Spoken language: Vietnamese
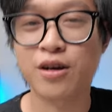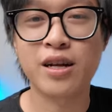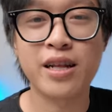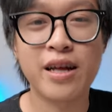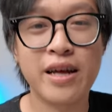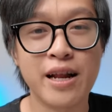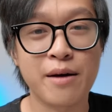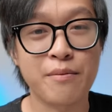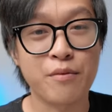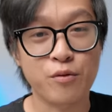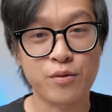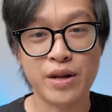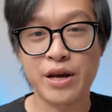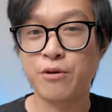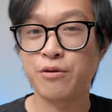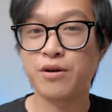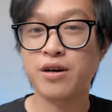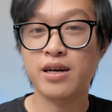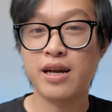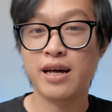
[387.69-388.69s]
Cái này là một
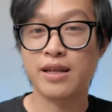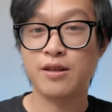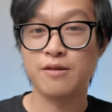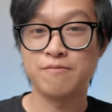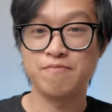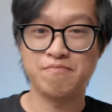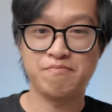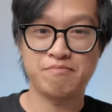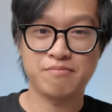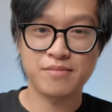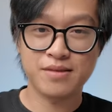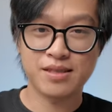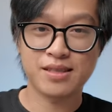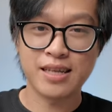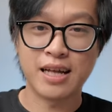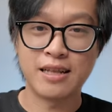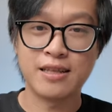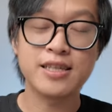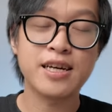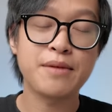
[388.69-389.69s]
điều rất là
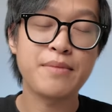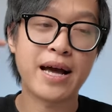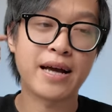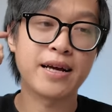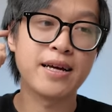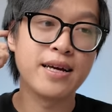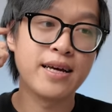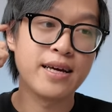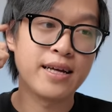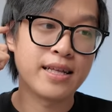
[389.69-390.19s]
đỉnh các bạn.